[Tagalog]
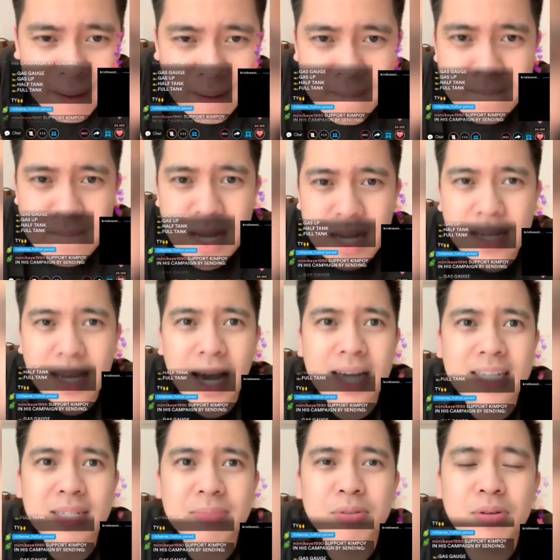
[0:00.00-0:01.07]
Guys, I'm
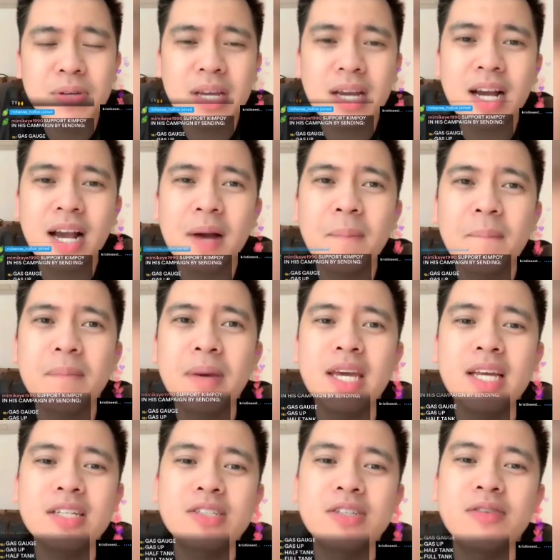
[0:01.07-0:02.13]
doing a campaign. So
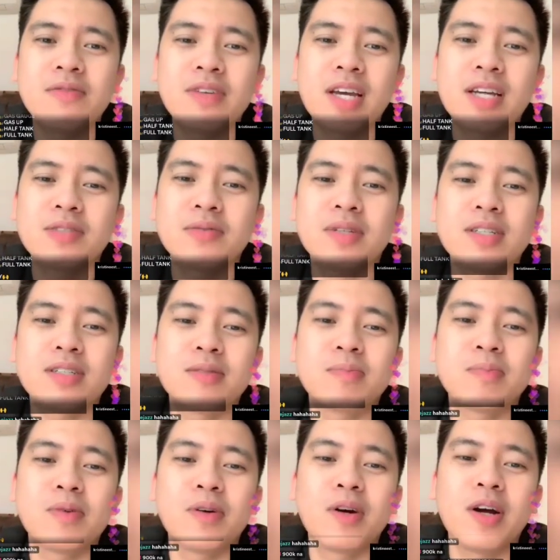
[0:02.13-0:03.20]
if you guys want to
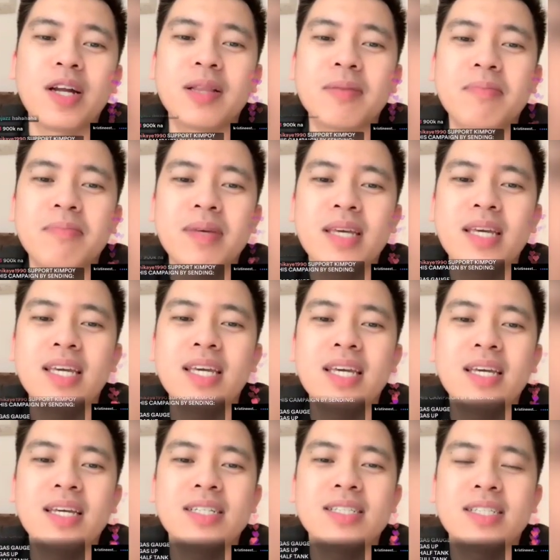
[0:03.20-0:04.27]
support me,
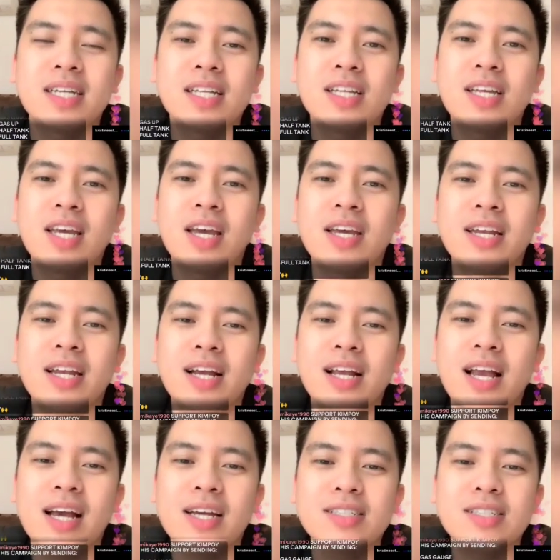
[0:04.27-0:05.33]
send kayo ng
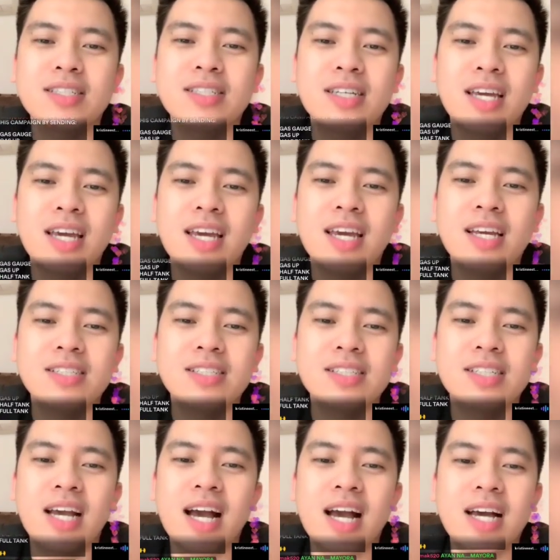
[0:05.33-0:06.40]
gas gauge.
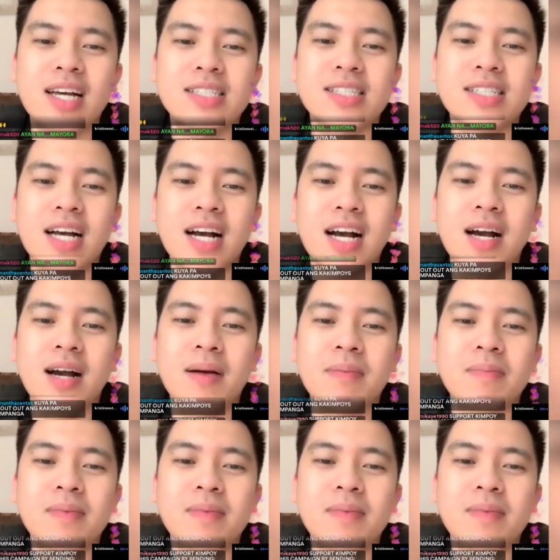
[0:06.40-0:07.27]
English, gas, instant half, uh, English.